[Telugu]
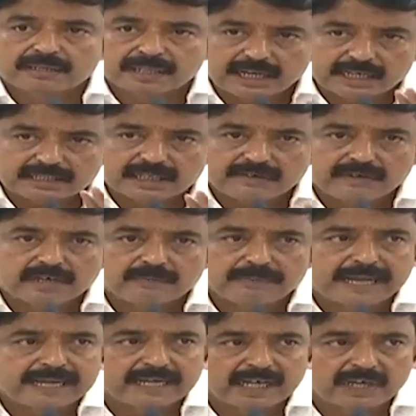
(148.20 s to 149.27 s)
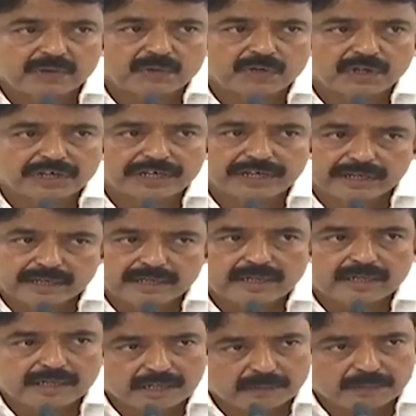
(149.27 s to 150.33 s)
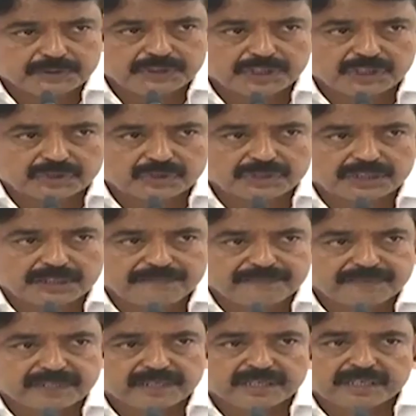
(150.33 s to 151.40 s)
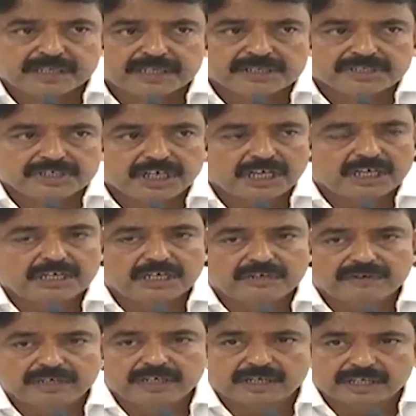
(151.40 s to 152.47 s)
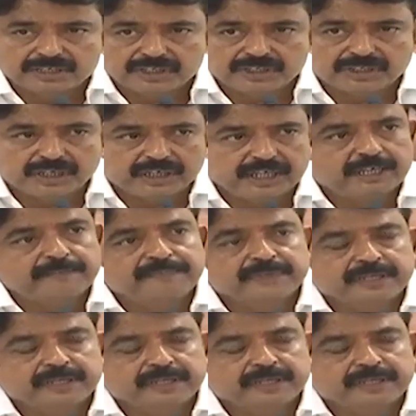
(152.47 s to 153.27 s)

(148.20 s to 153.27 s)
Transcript: సరాసరి వారి బ్యాంక్ అకౌంట్లోకి డబ్బు చేరుతుంది చేరినటువంటి రసీదుల్ని